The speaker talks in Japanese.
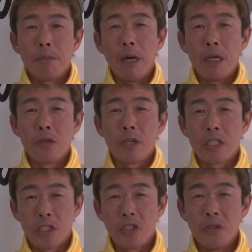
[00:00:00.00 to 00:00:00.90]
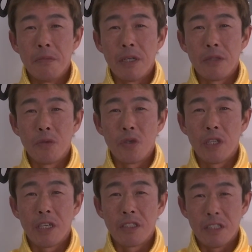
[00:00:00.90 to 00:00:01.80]
万栄都会地区松本
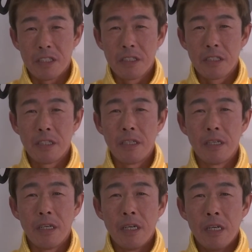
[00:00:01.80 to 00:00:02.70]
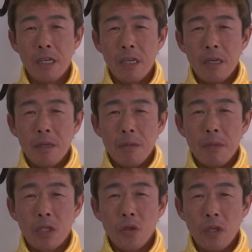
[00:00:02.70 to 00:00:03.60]
秀和です
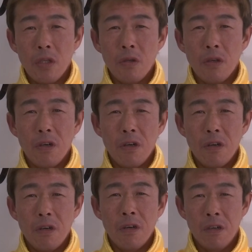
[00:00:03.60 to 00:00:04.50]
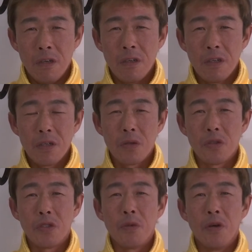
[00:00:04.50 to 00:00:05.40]
まあ、去年同様今
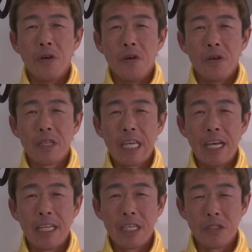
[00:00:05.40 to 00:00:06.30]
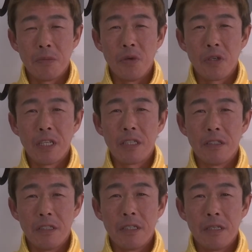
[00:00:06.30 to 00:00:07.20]
年も怪我なく病気な
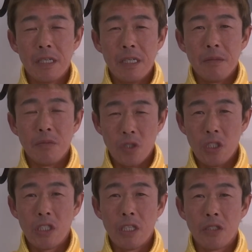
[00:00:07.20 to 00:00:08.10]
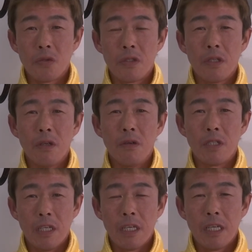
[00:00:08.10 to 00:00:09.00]
く無事1年過ごせるよう
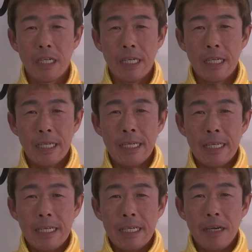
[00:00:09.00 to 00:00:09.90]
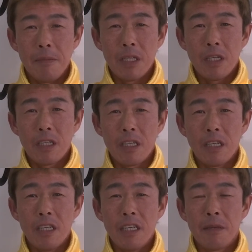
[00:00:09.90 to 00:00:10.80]
に頑張ってやって
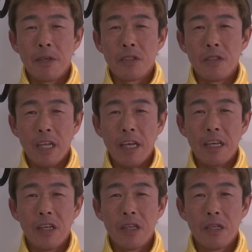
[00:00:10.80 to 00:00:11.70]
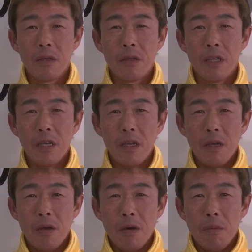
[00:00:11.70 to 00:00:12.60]
いきますんで
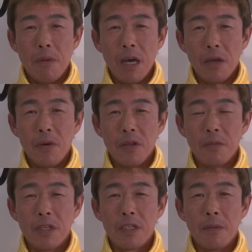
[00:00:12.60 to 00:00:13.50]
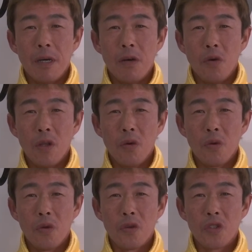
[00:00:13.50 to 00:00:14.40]
万栄ファンの皆様応援の
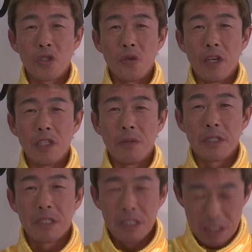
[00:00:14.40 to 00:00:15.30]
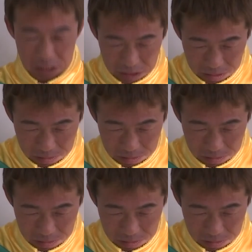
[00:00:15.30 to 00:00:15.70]
ほどよろしくお願いします